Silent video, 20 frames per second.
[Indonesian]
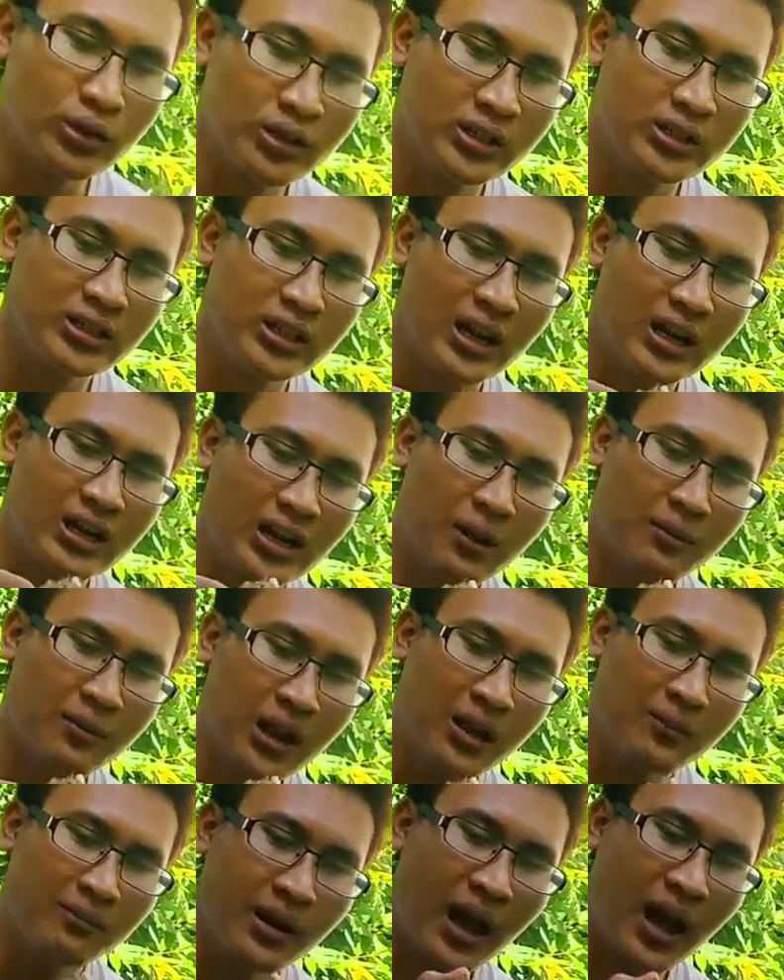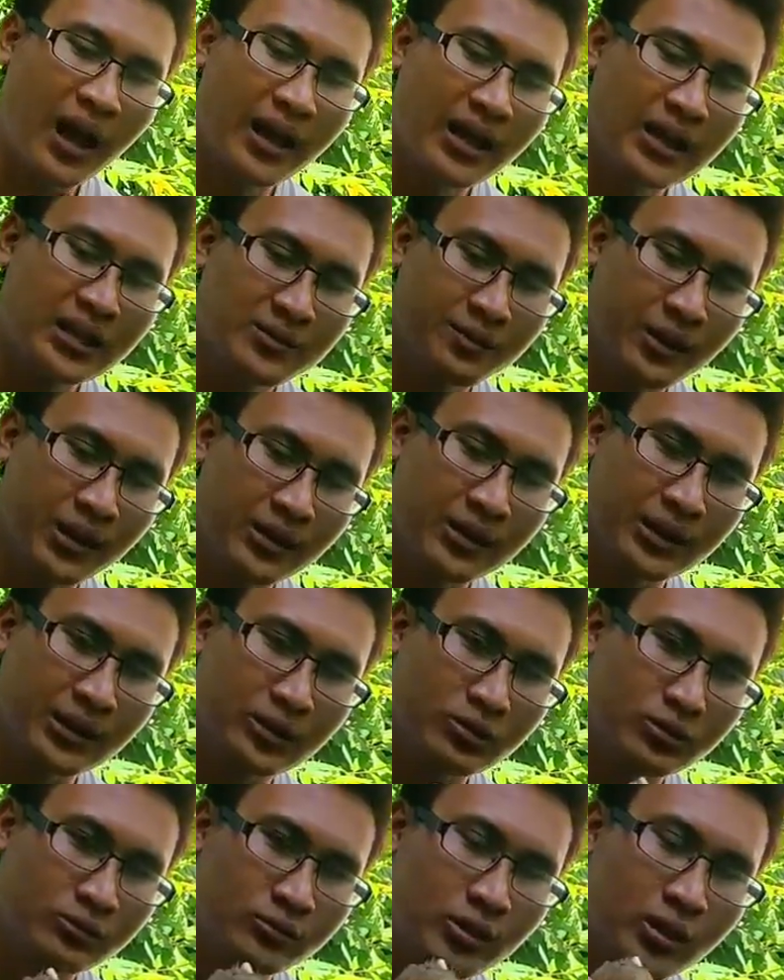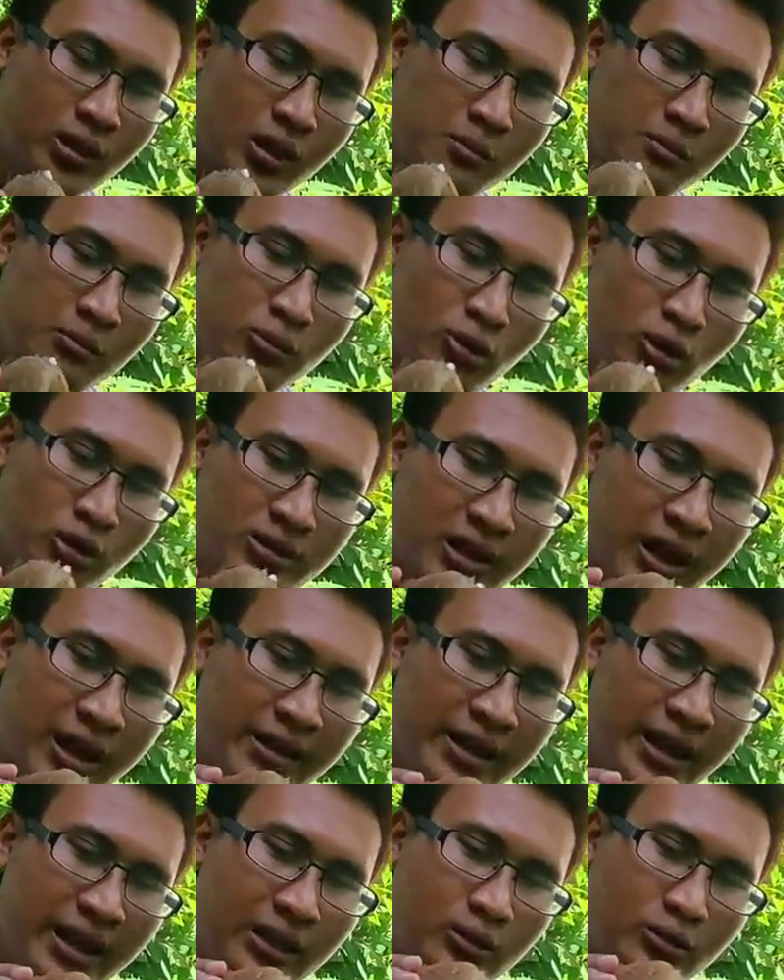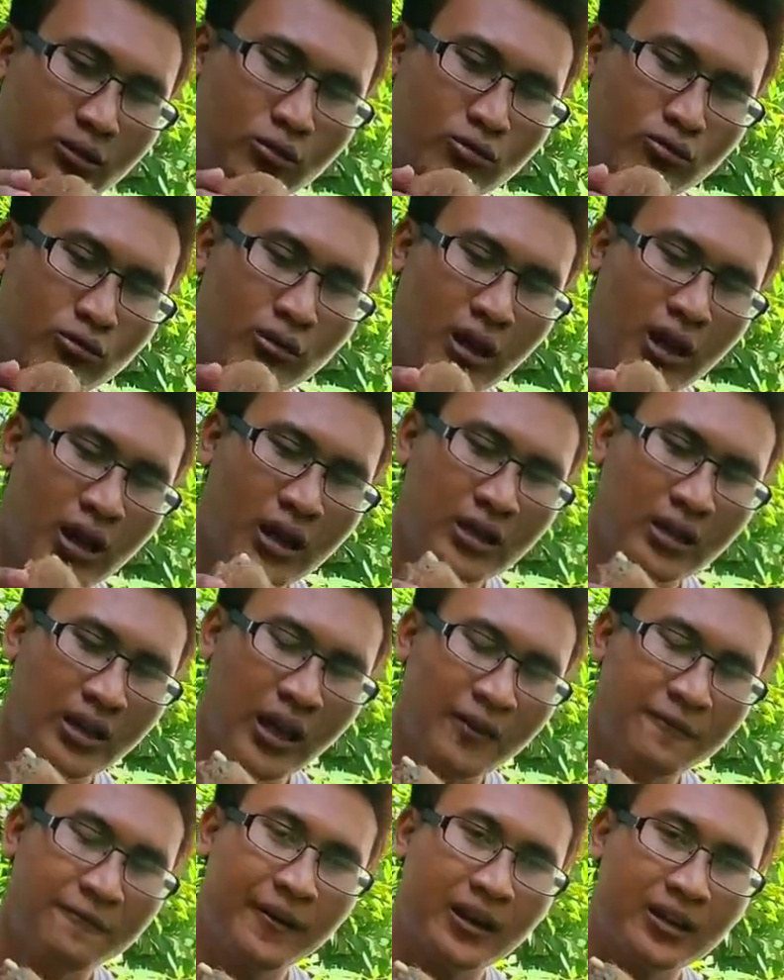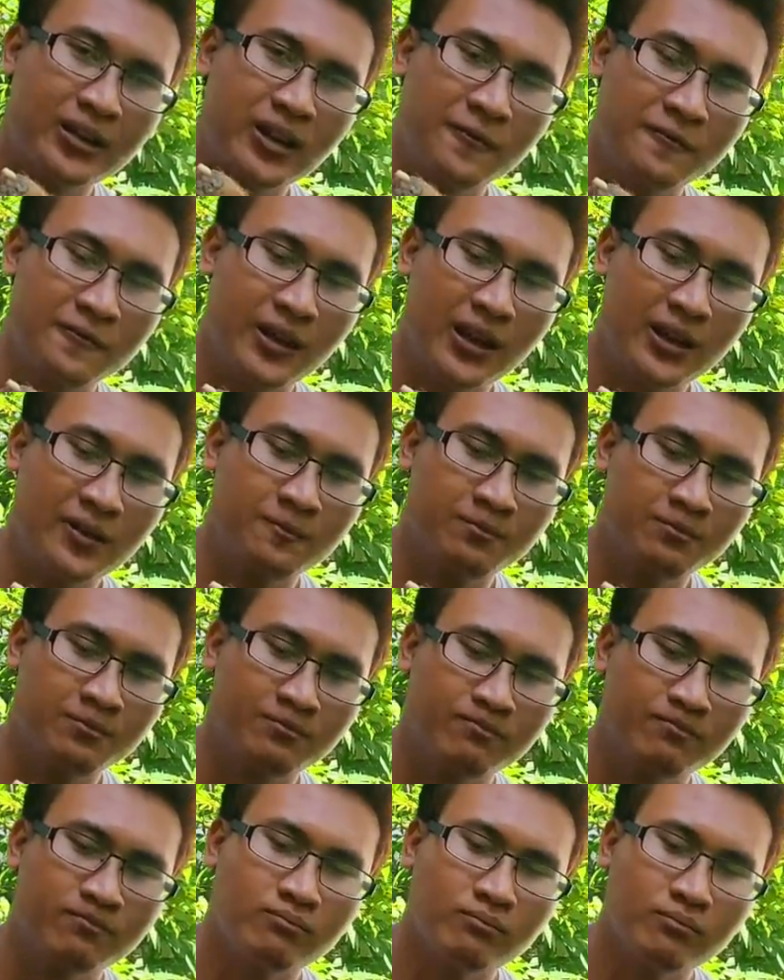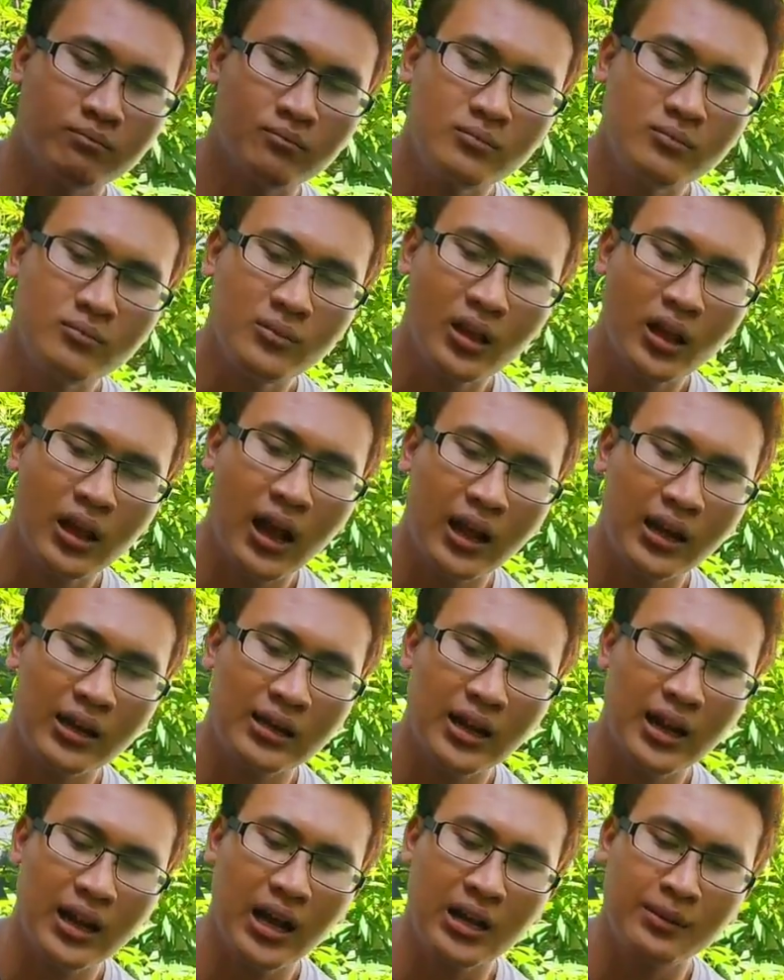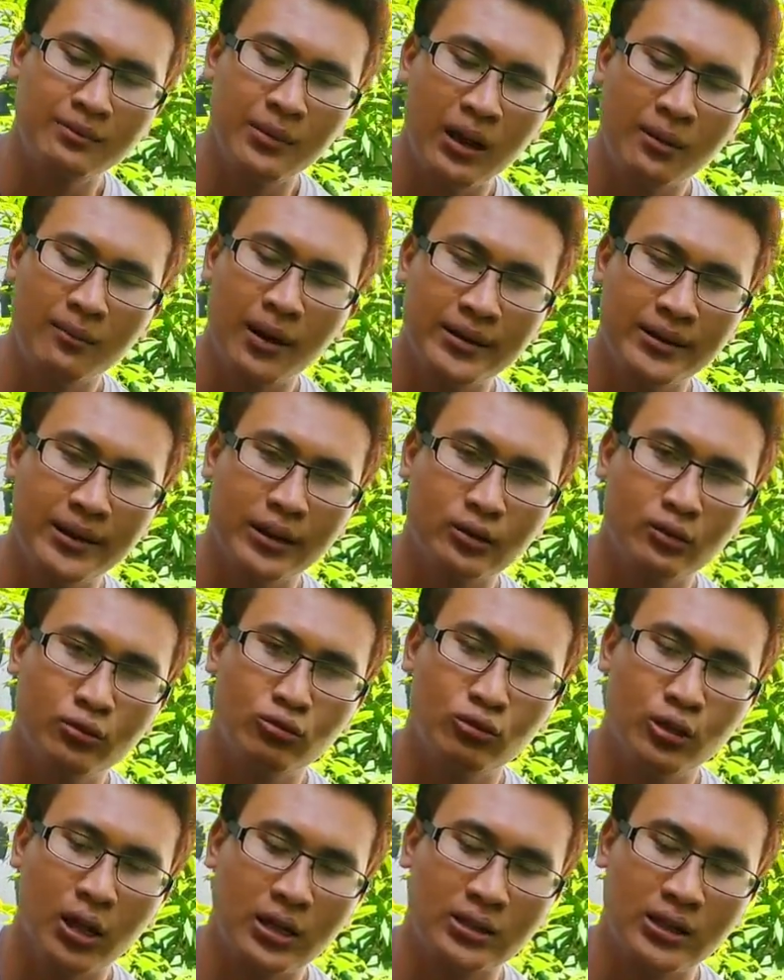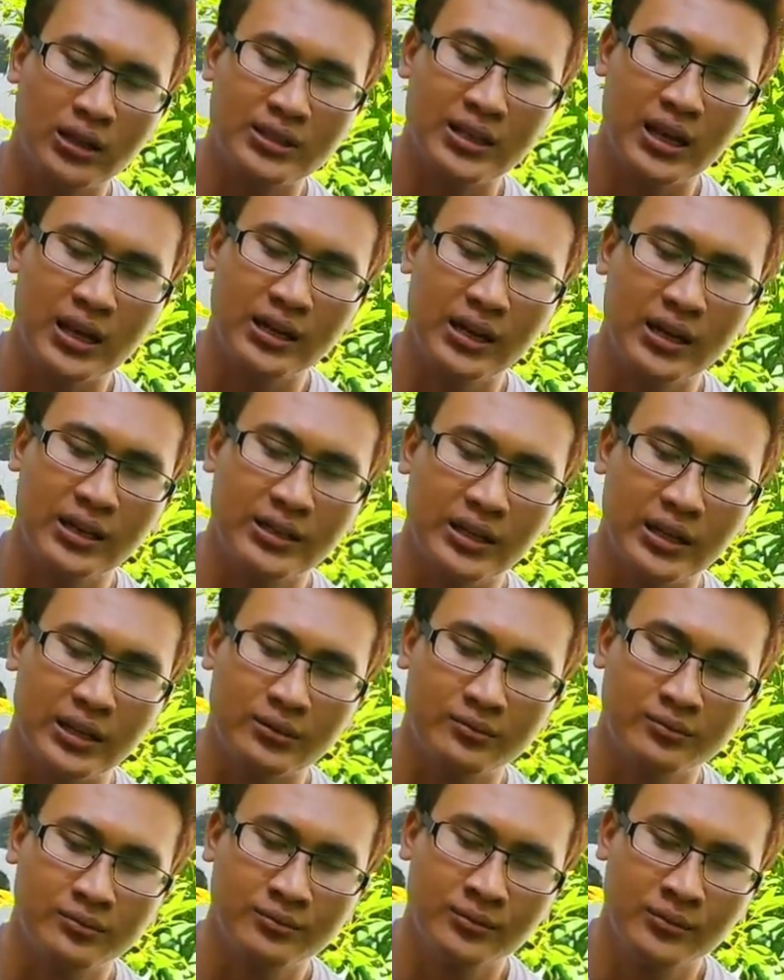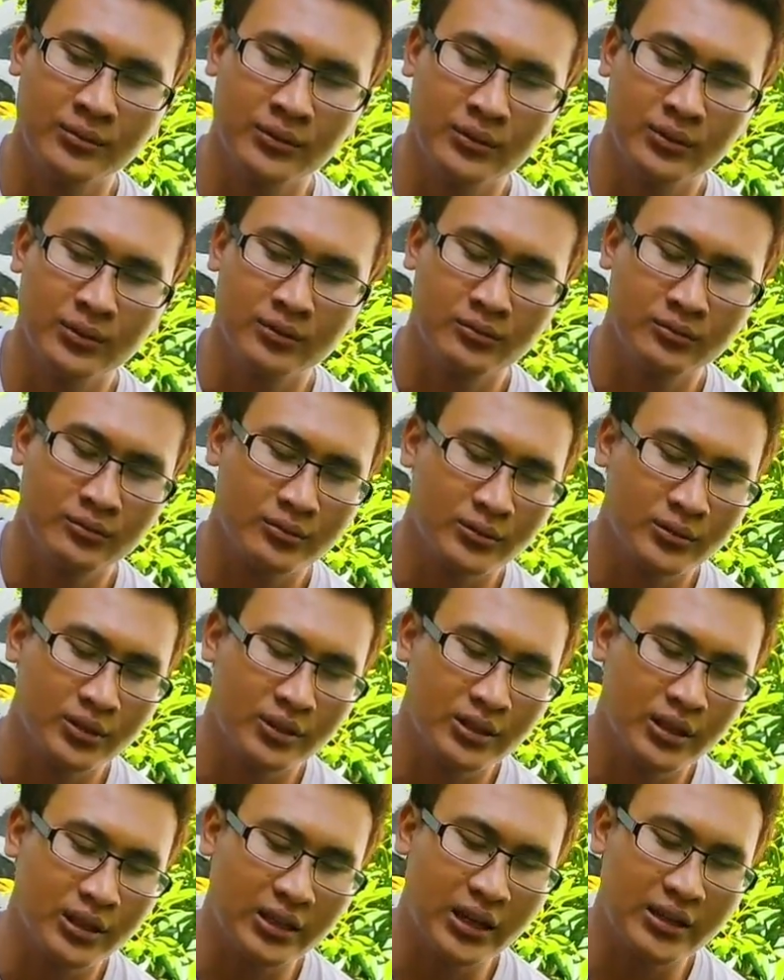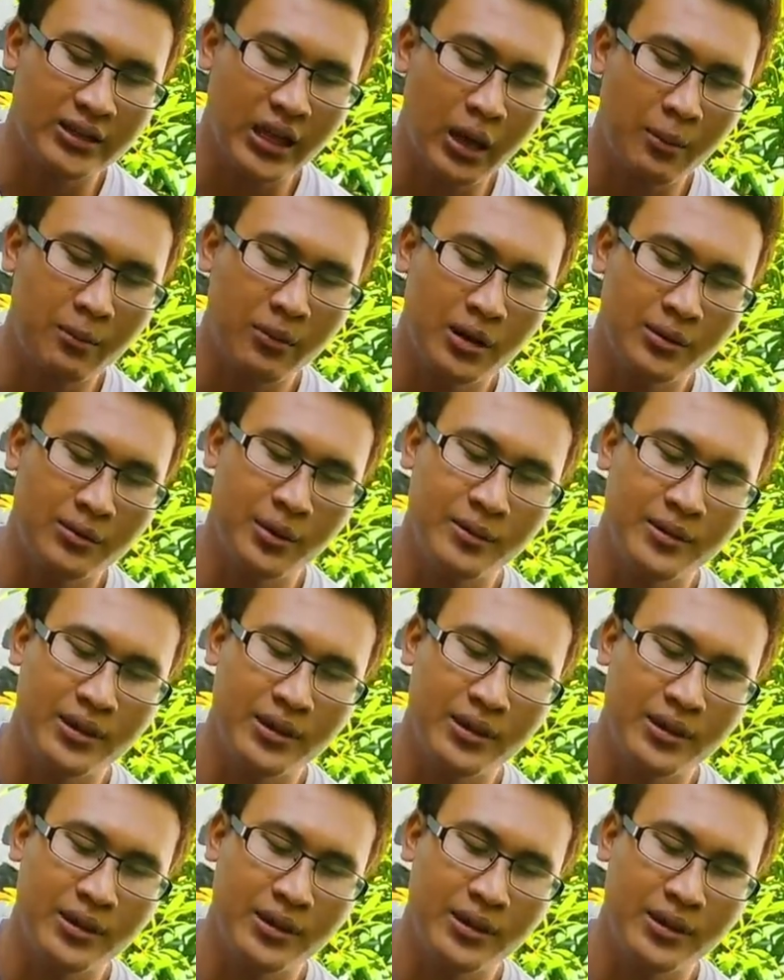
ini direndam dalam air seperti itu. Menurut saya itu kurang efektif ya karena kelembabannya itu kurang terjaga dia. Sehingga saya lebih